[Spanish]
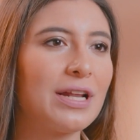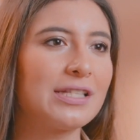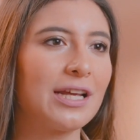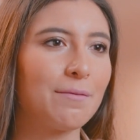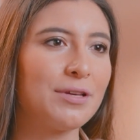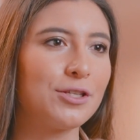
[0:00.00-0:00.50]
con el
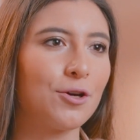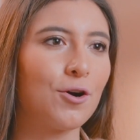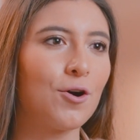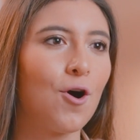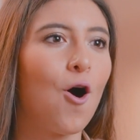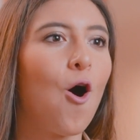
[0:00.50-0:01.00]

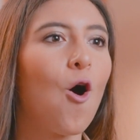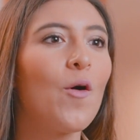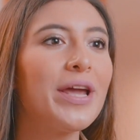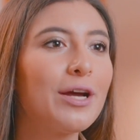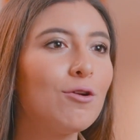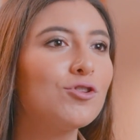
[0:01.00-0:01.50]
servicio,
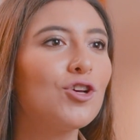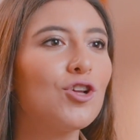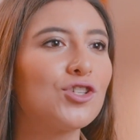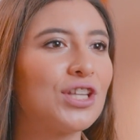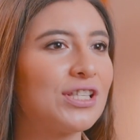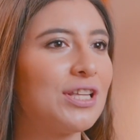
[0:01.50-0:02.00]
o incluso
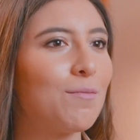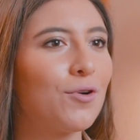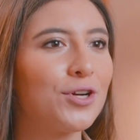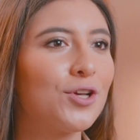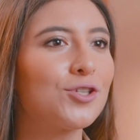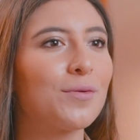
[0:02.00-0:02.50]
los
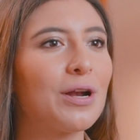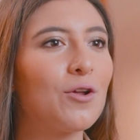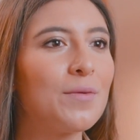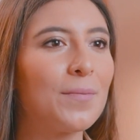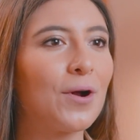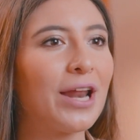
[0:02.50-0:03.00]
testimonios sobre
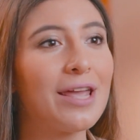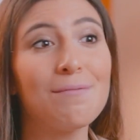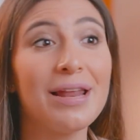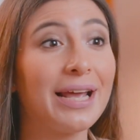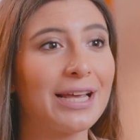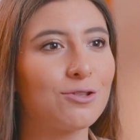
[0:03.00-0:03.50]
lo
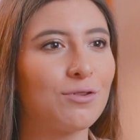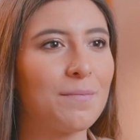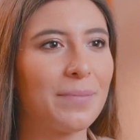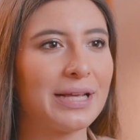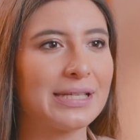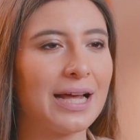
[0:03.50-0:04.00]
increíble que es tu
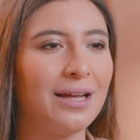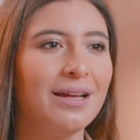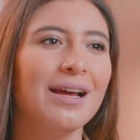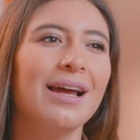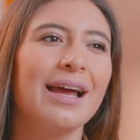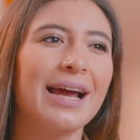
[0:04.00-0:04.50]
empresa,
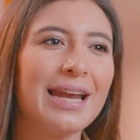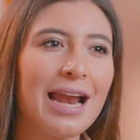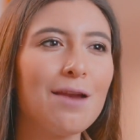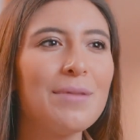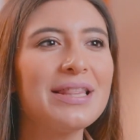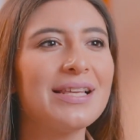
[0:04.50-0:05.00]

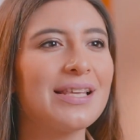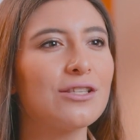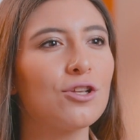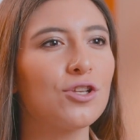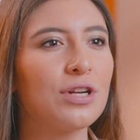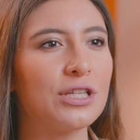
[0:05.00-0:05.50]
generalmente esas
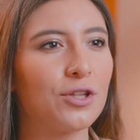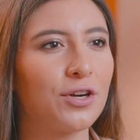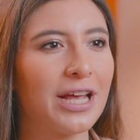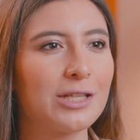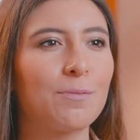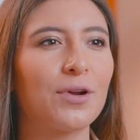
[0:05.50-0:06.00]
no son
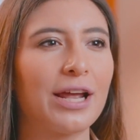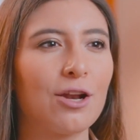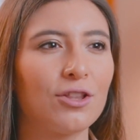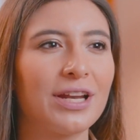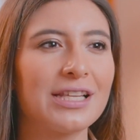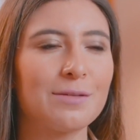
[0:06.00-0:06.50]
historias porque
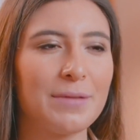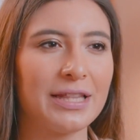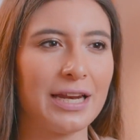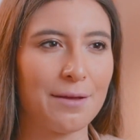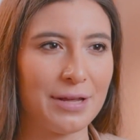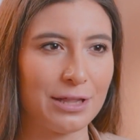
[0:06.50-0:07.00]
no
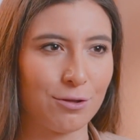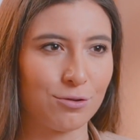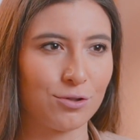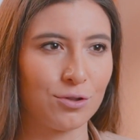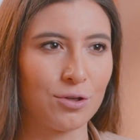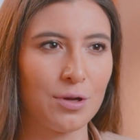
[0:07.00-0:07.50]
transmiten
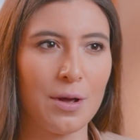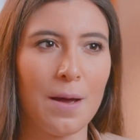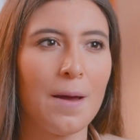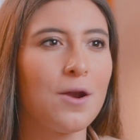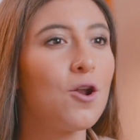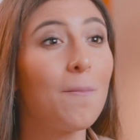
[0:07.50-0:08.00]
eventos.
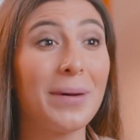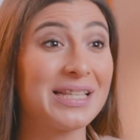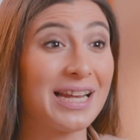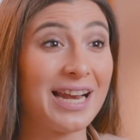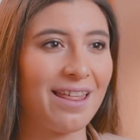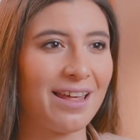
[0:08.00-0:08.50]
No
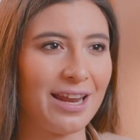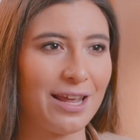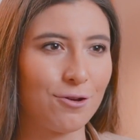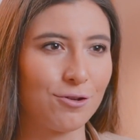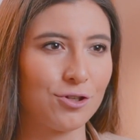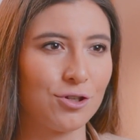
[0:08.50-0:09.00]
pasa nada en
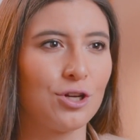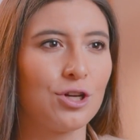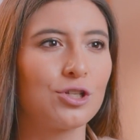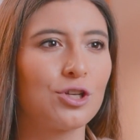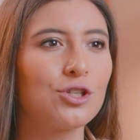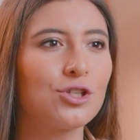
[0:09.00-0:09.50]
ellos,
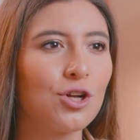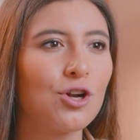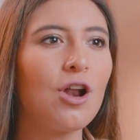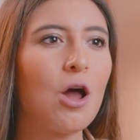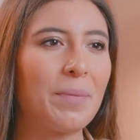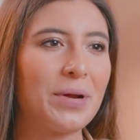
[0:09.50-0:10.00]
son
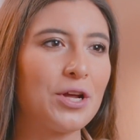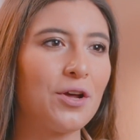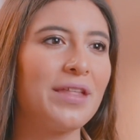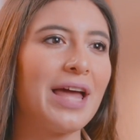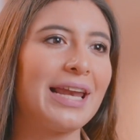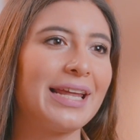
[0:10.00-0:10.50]
solo la
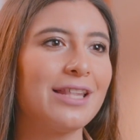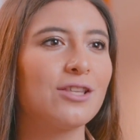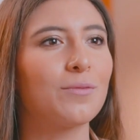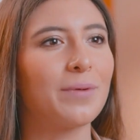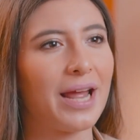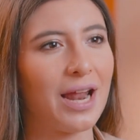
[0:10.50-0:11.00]
opinión de alguien
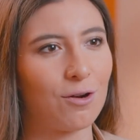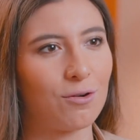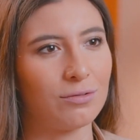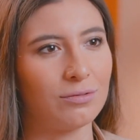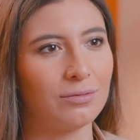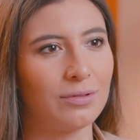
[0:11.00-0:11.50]
sobre algo.
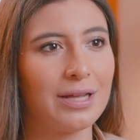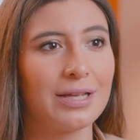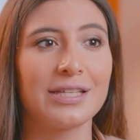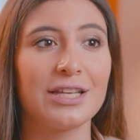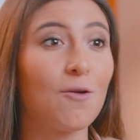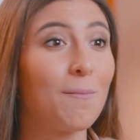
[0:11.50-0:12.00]

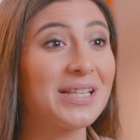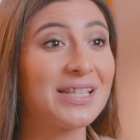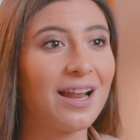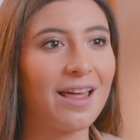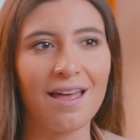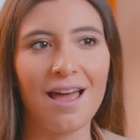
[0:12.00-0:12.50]
Si no
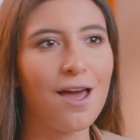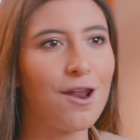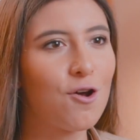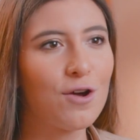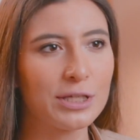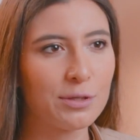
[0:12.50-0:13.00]
pasa nada,
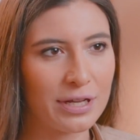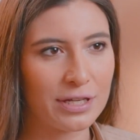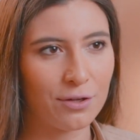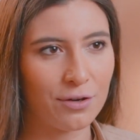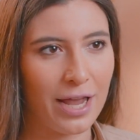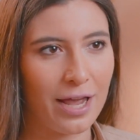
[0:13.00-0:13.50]
no es una
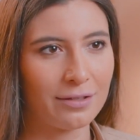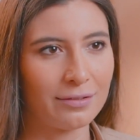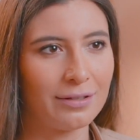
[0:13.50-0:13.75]
historia.